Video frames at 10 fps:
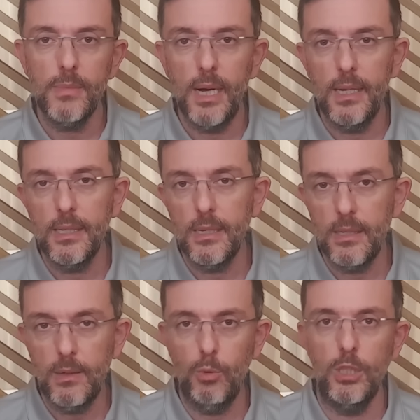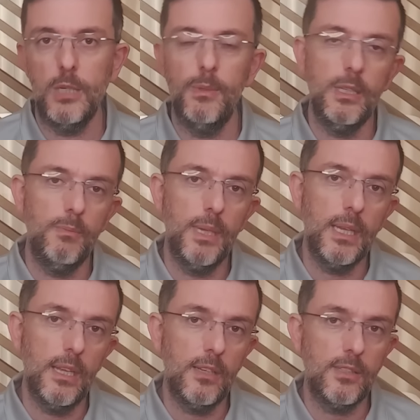Yani ulaşabildiğim
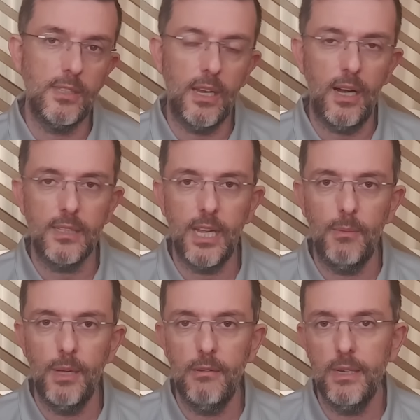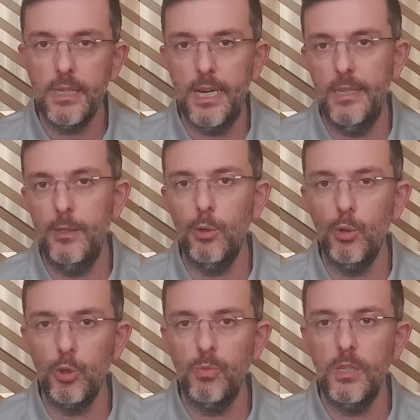bilgileri sizlere aktarmaya ve kendi
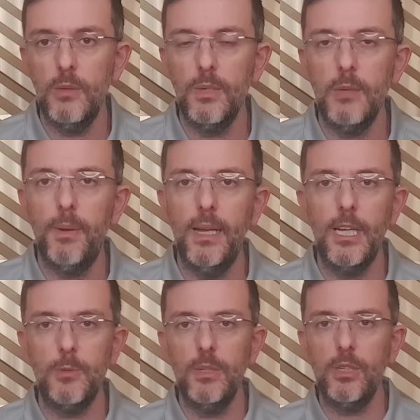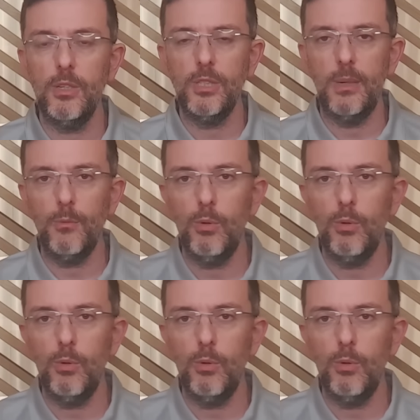görüşümde tabii ki paylaşmaya çalışacağım.